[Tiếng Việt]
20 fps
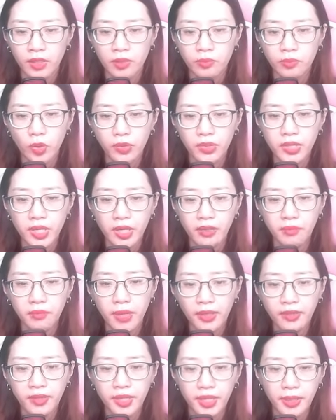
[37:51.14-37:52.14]
một trận
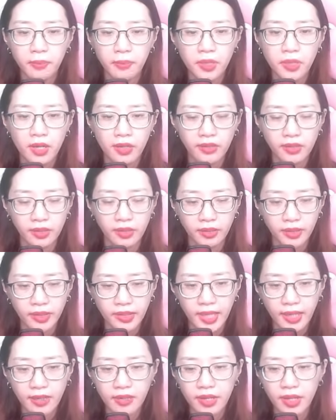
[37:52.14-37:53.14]
băng diễm lần nữa
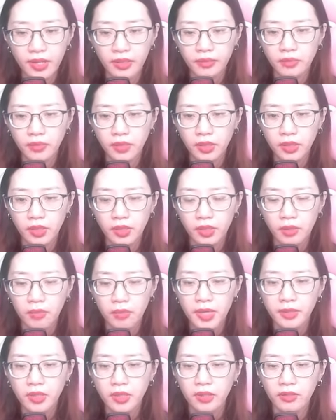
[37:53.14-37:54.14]
cháy lên.
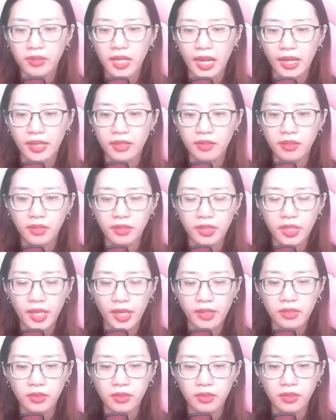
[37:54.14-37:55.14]
Bên còn lại lửa
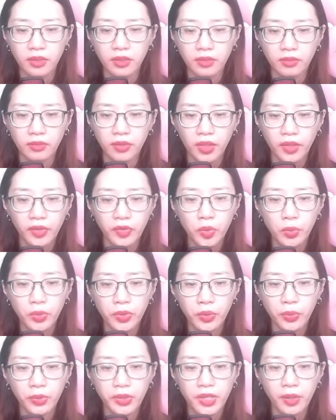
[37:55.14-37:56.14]
cháy hừng hực, chút
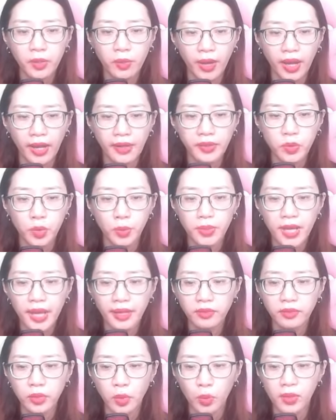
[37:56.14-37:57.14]
dung chân hỏa cũng
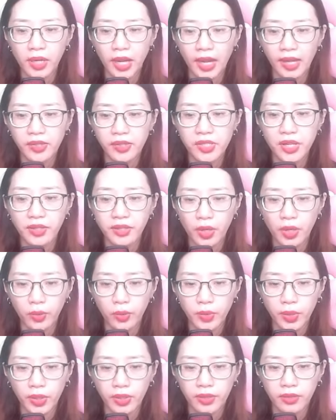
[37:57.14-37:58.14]
đang tụ lại trên đầu
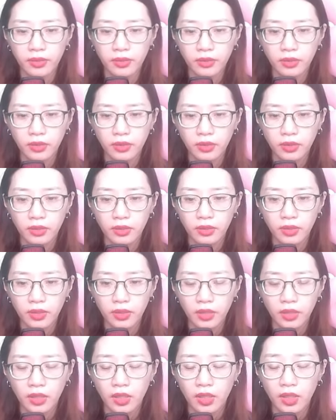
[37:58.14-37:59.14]
chùy.
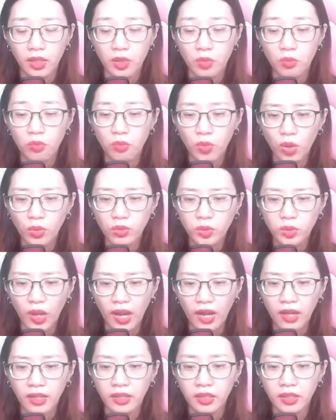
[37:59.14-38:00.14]
Bổn
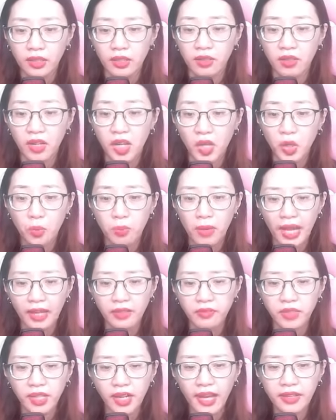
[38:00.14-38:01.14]
tọa, liều
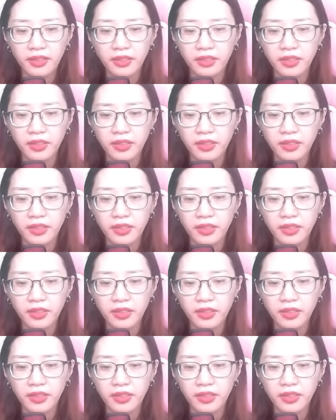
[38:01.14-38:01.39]
mạng với các